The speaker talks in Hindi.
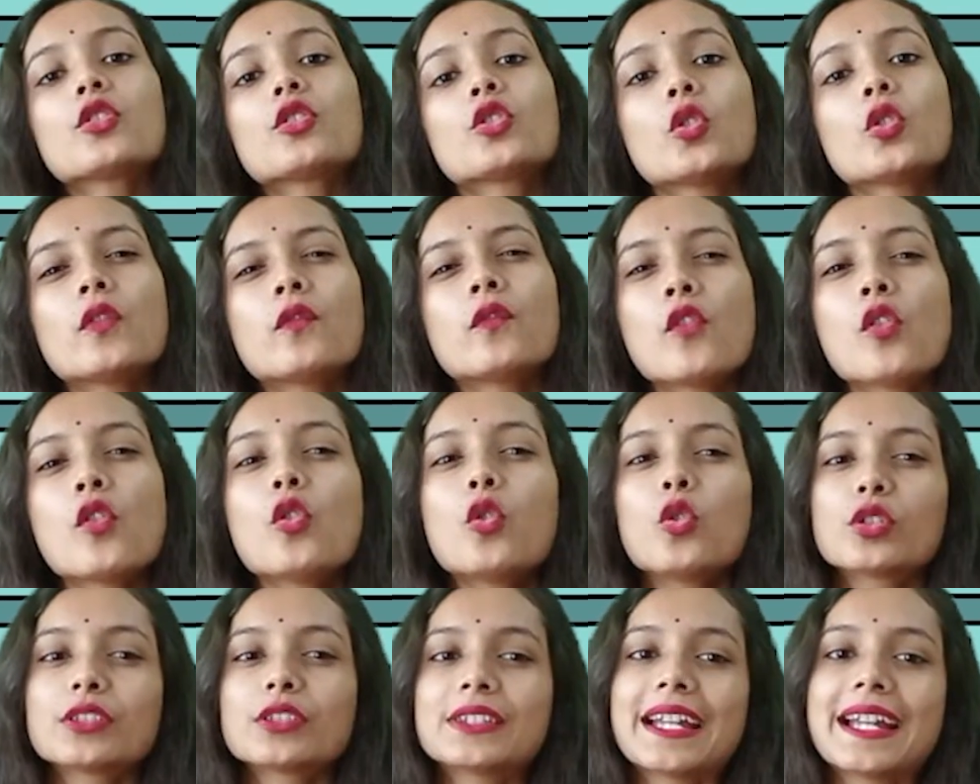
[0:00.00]
तो वो
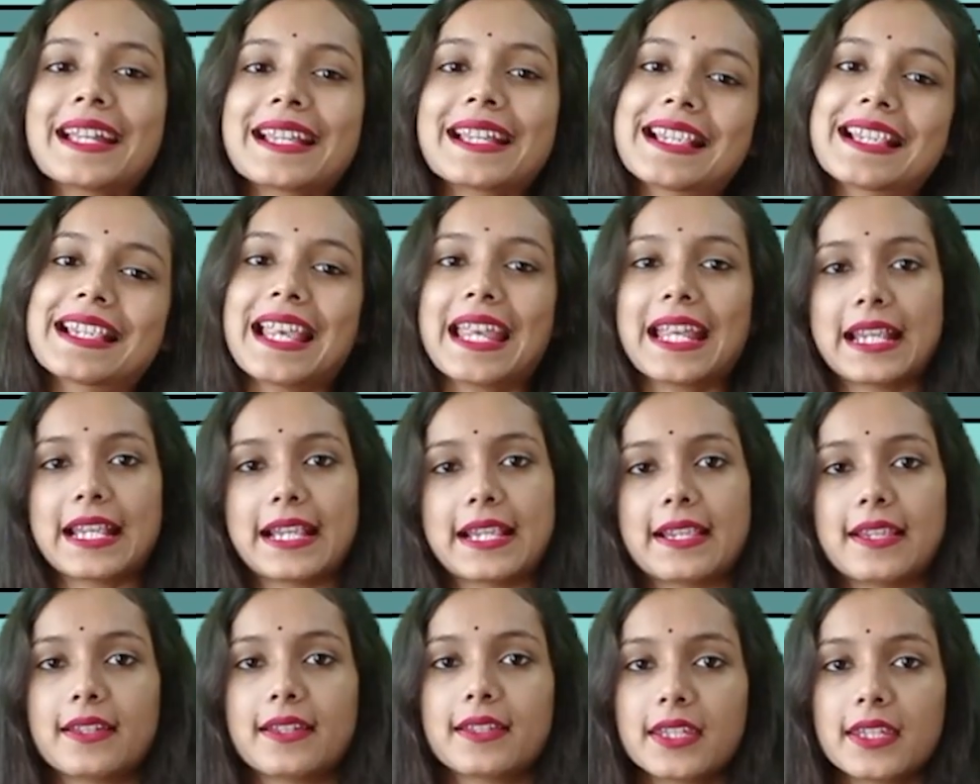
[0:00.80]
होता है
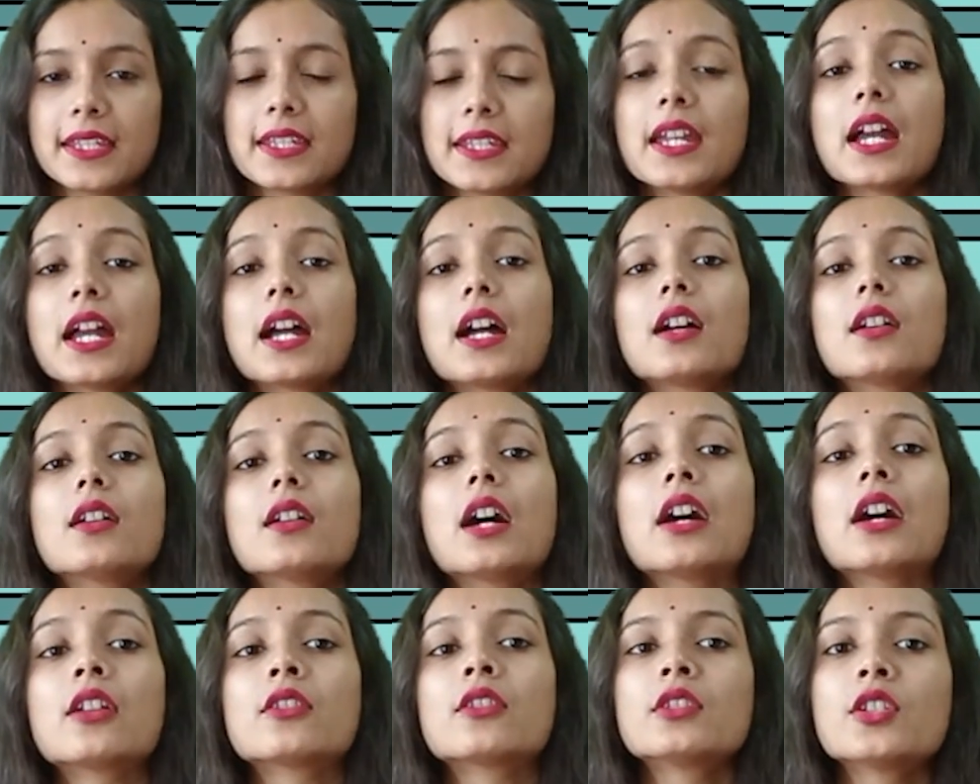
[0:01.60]
सेक्स ठीक
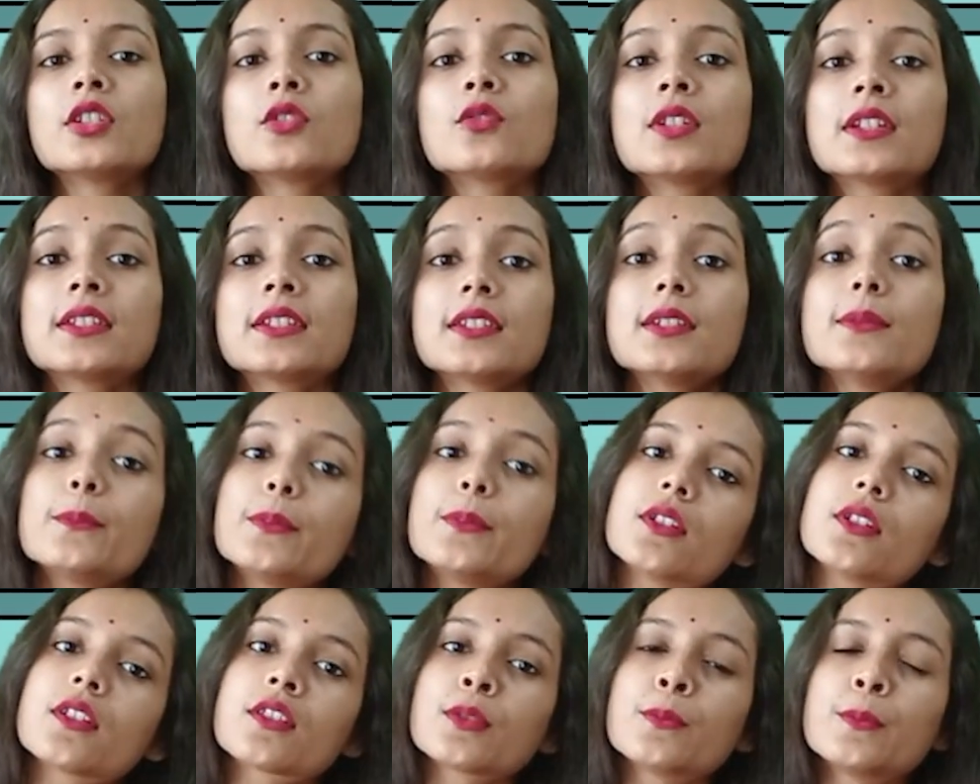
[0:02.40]
है ड्यूरिंग द
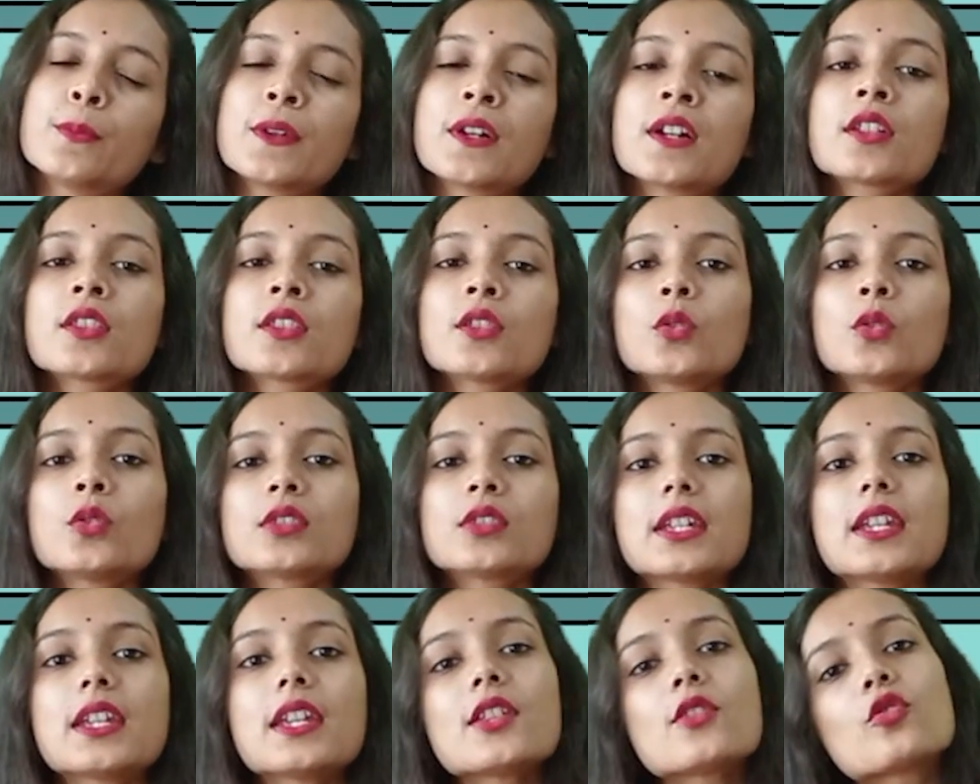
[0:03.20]
बर्थ बर्थ
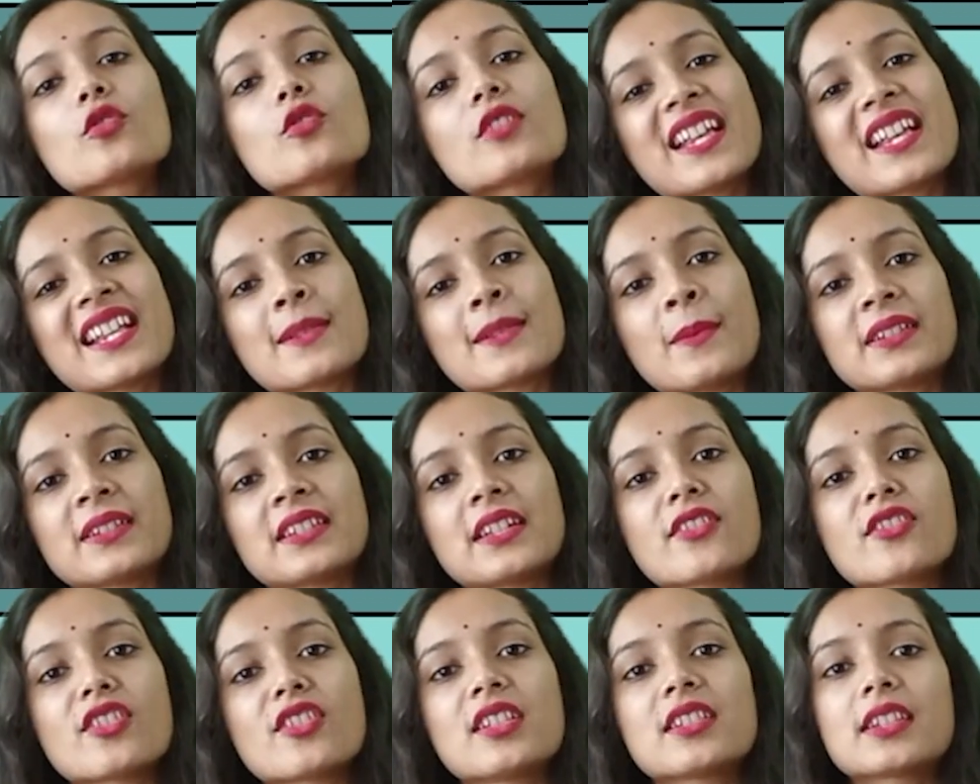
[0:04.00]
होते ही जो सेक्स
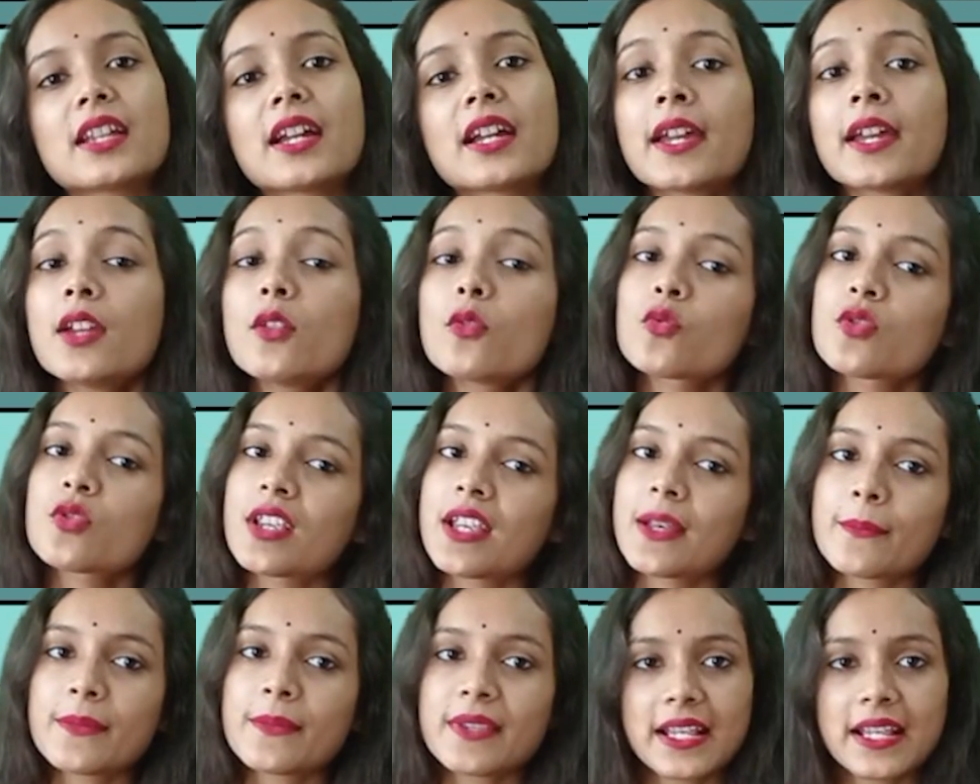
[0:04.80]
पता चलता है
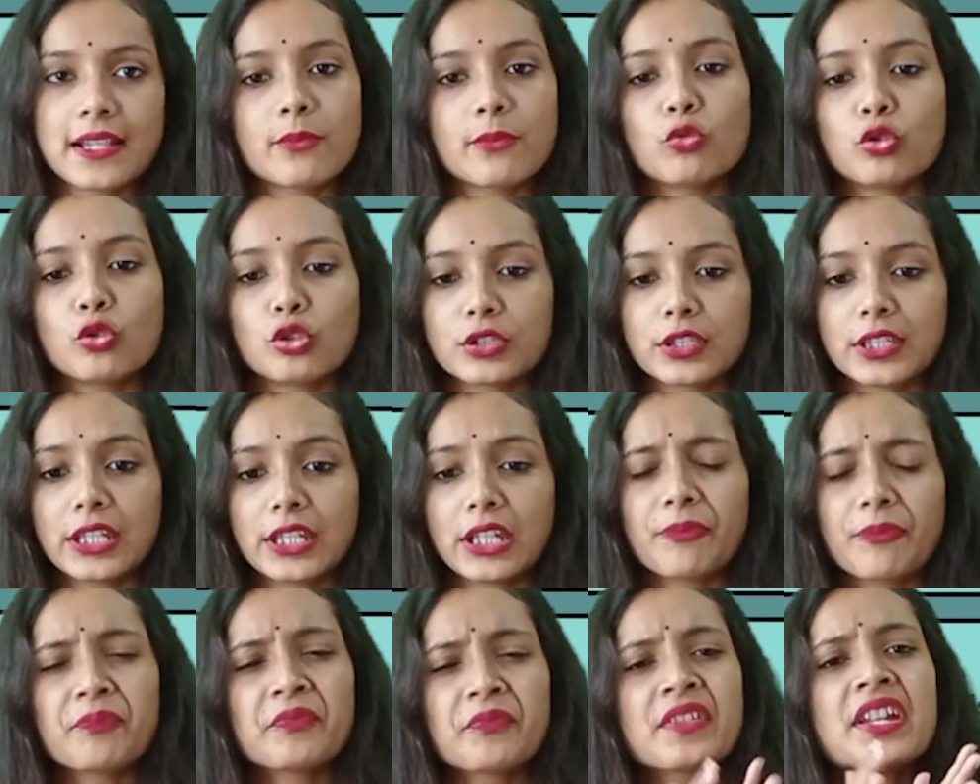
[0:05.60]
उसे हम सेक्स बोलते
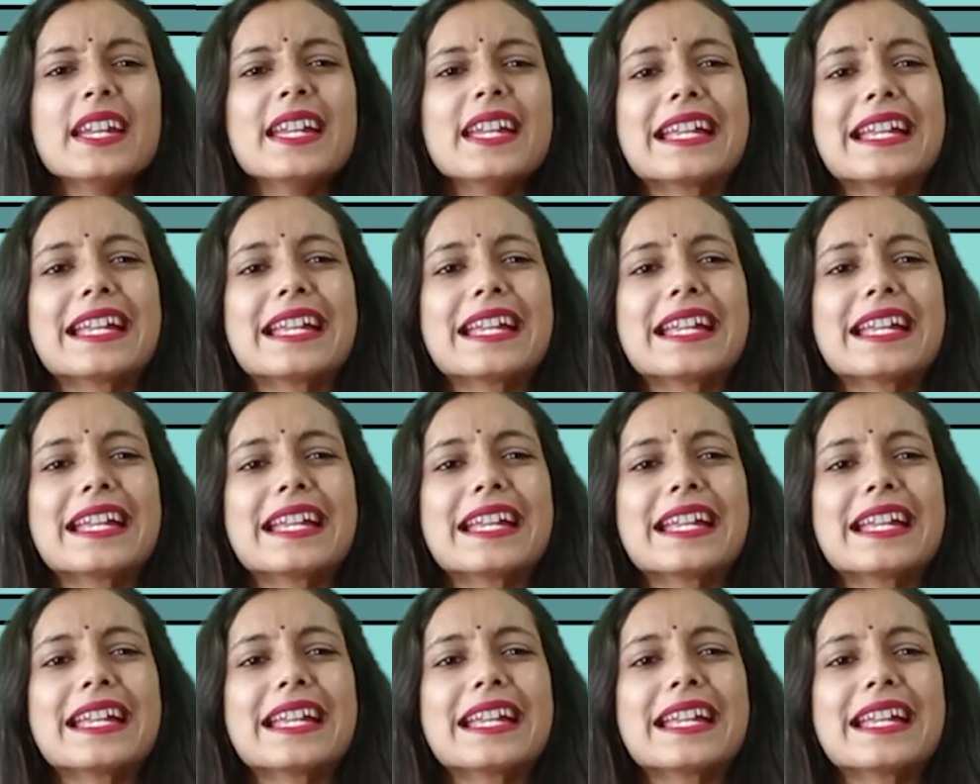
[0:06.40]
हैं